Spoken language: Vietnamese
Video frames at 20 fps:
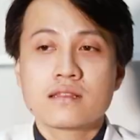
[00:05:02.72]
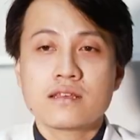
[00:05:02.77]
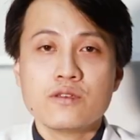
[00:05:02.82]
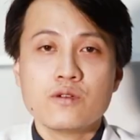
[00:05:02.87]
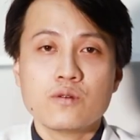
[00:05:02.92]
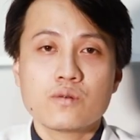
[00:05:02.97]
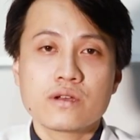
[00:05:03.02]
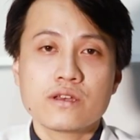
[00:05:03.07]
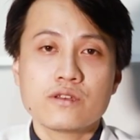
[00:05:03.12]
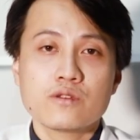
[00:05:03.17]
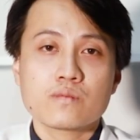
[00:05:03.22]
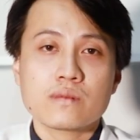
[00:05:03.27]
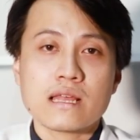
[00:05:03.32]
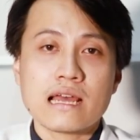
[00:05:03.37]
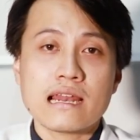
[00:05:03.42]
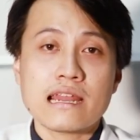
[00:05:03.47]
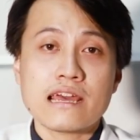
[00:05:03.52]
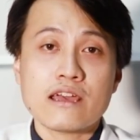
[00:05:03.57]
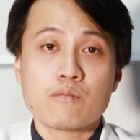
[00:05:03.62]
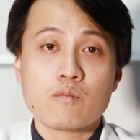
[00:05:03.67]
Thí dụ khi chúng
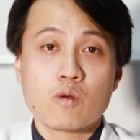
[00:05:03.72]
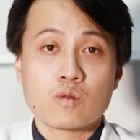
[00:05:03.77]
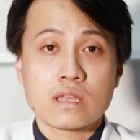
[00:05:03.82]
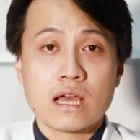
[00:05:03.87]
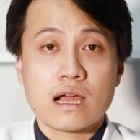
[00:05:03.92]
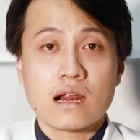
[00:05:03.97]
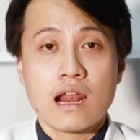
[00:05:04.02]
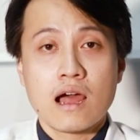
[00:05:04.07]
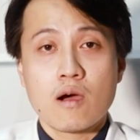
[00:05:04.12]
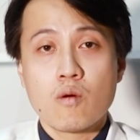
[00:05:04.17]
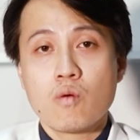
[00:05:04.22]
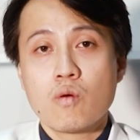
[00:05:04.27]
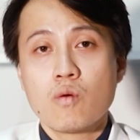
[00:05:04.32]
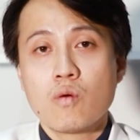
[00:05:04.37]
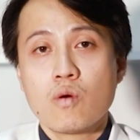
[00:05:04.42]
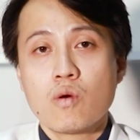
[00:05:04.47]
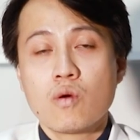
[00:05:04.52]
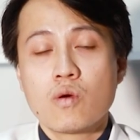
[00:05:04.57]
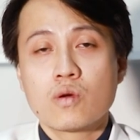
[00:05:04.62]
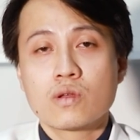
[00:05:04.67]
ta leo một tầng lầu
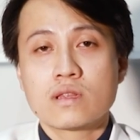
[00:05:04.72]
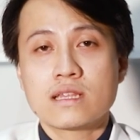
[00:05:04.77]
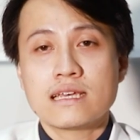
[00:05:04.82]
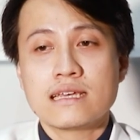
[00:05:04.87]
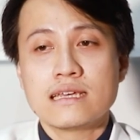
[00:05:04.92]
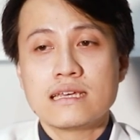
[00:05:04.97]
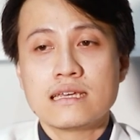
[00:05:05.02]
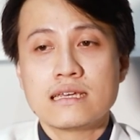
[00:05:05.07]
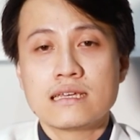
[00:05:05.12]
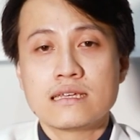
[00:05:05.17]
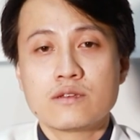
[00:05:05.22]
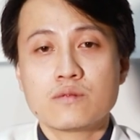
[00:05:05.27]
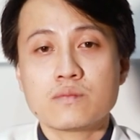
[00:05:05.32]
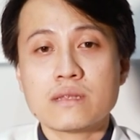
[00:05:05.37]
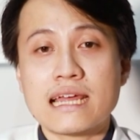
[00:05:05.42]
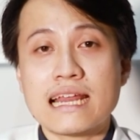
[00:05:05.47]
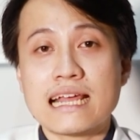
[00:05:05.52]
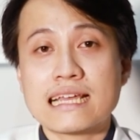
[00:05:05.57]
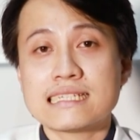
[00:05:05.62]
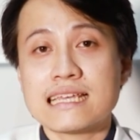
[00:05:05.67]
thì
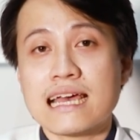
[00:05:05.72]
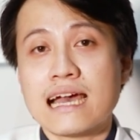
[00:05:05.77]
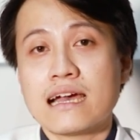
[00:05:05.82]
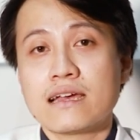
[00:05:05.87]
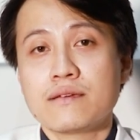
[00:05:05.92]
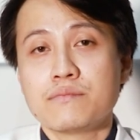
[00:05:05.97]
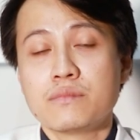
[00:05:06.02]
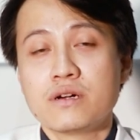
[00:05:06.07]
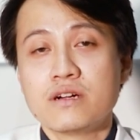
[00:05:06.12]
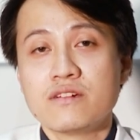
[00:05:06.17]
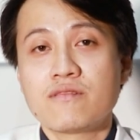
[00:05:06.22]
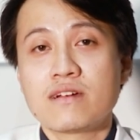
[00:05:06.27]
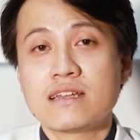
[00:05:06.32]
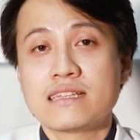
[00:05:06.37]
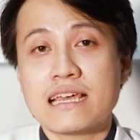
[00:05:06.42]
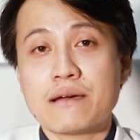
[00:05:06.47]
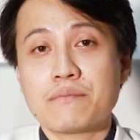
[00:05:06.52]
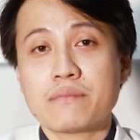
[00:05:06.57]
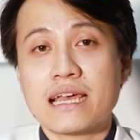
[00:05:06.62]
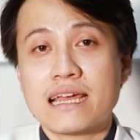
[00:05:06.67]
chúng ta đang xài
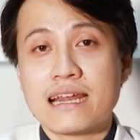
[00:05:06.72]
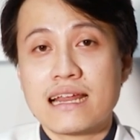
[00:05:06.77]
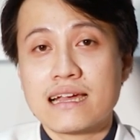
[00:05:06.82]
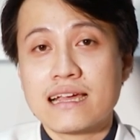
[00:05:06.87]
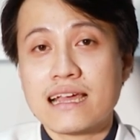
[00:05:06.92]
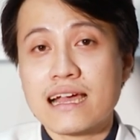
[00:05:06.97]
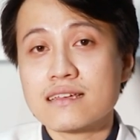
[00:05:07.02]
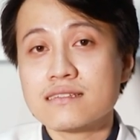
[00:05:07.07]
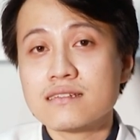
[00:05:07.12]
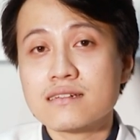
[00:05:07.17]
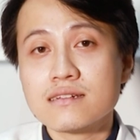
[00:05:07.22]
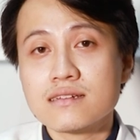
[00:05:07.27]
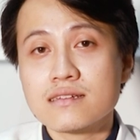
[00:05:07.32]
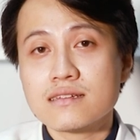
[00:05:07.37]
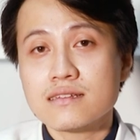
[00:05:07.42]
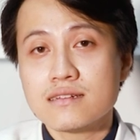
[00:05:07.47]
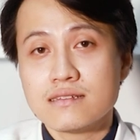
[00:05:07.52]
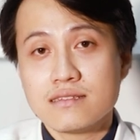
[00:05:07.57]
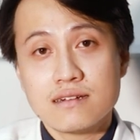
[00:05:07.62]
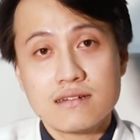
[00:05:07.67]
10% khả năng gắng sức
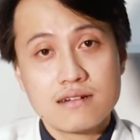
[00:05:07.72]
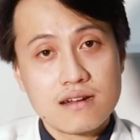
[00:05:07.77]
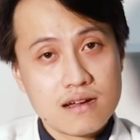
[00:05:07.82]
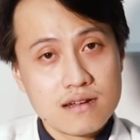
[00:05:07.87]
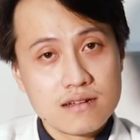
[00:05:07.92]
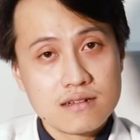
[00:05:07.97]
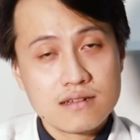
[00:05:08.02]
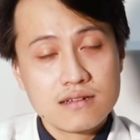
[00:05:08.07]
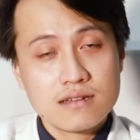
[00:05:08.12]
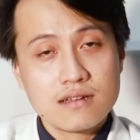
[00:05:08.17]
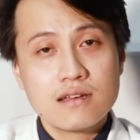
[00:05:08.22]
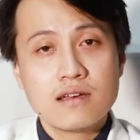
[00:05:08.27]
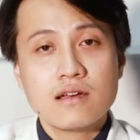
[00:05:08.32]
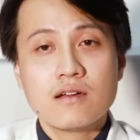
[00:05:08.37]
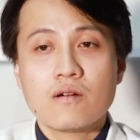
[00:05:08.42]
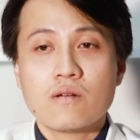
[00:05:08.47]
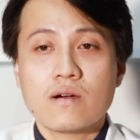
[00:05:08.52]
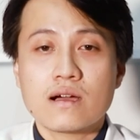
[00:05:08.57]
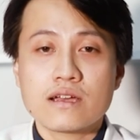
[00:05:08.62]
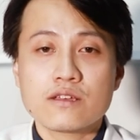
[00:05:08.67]
dự trữ đó.
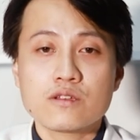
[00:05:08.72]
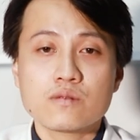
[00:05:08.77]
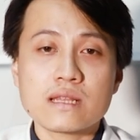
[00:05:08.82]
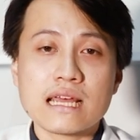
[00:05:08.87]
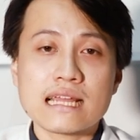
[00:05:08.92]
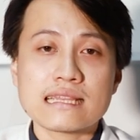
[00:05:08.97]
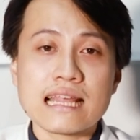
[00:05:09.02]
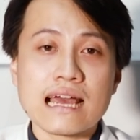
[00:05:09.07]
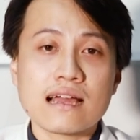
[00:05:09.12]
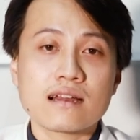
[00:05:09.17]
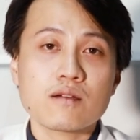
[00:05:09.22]
Hoặc khi chúng ta